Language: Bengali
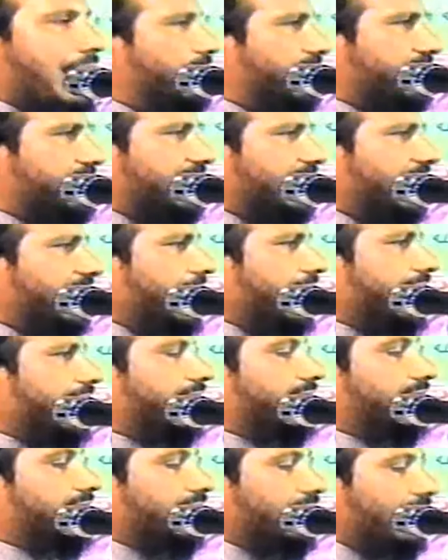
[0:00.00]
আমার জানা নাই
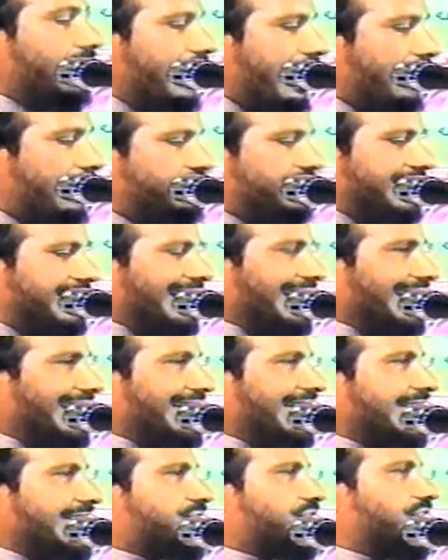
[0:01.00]
আমি সেখানে
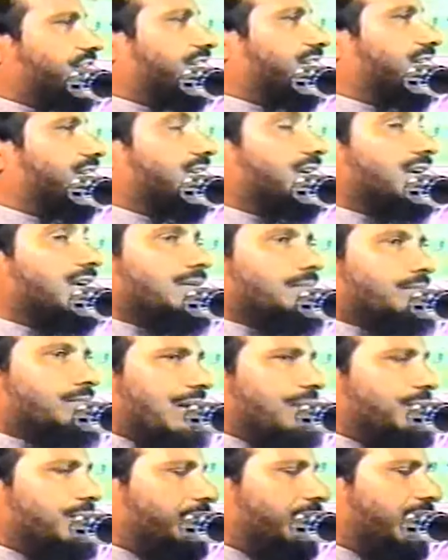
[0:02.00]
গিয়েছি
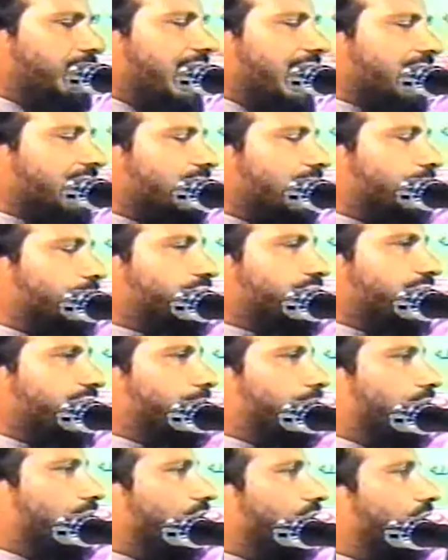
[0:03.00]
ব্রাহ্মণবাড়িয়ার
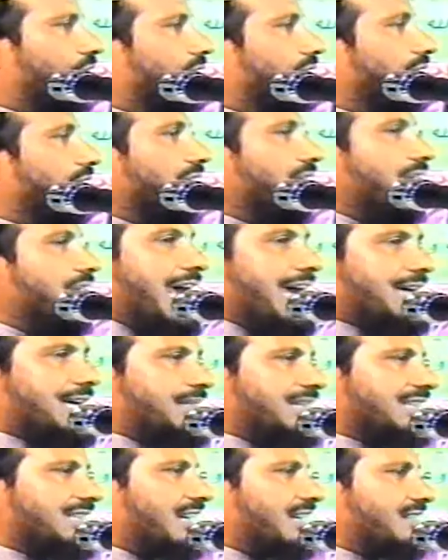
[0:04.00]
সবচেয়ে বড় এক
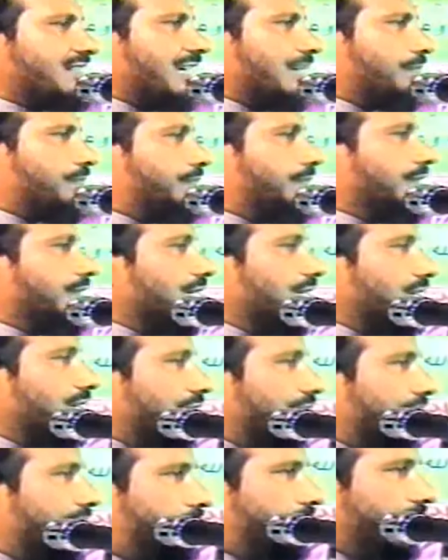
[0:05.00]
মাদ্রাসার
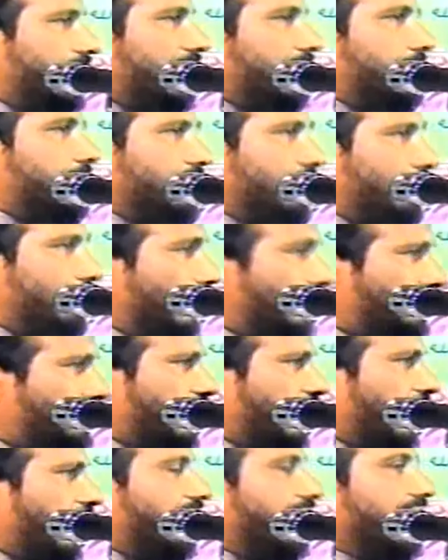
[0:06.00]

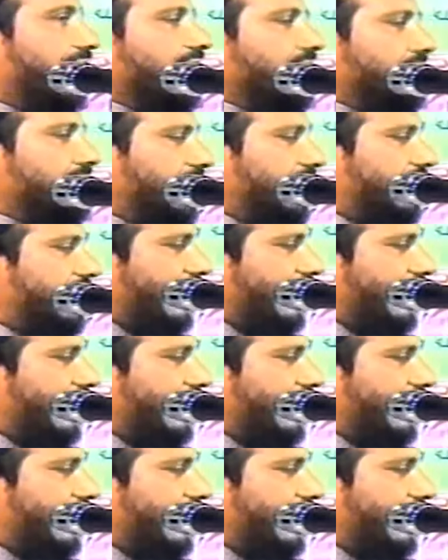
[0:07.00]
মুফতি তিনি